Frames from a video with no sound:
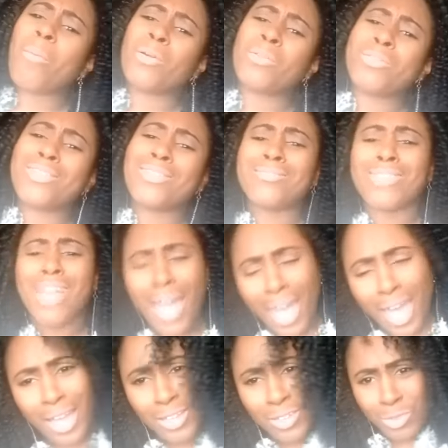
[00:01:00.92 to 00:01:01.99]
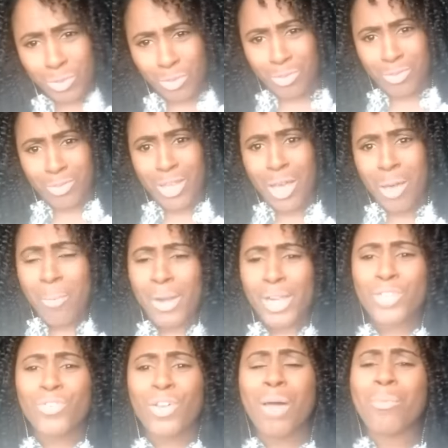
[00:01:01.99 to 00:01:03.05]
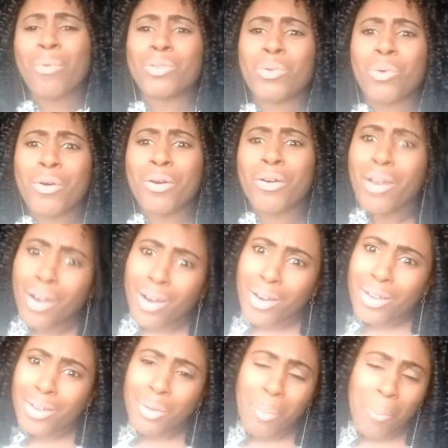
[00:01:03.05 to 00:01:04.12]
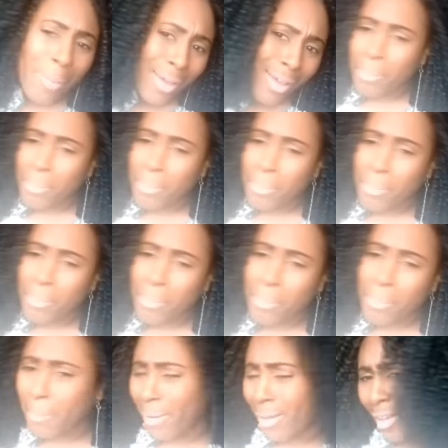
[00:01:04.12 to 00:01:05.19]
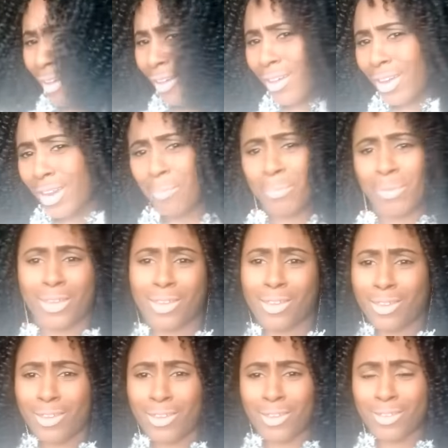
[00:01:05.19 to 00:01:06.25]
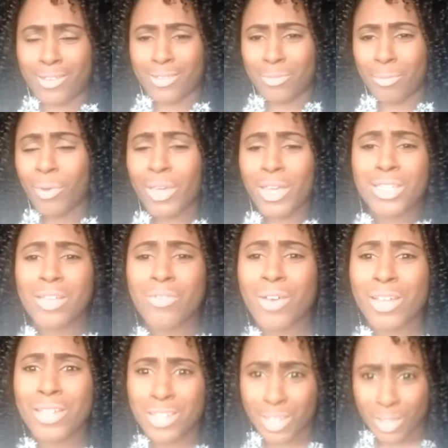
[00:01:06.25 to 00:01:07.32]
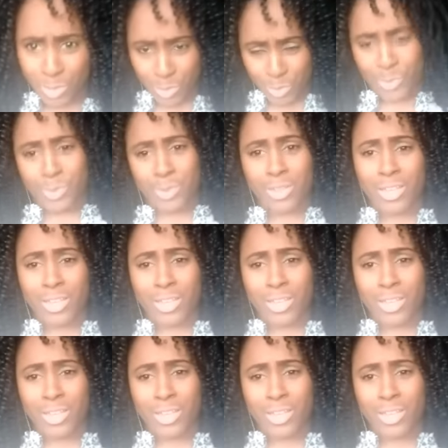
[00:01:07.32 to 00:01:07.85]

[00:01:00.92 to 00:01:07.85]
mal do sintético. Para de falar mal do orgânico. Para, para, amiga. Por que, que você faz isso?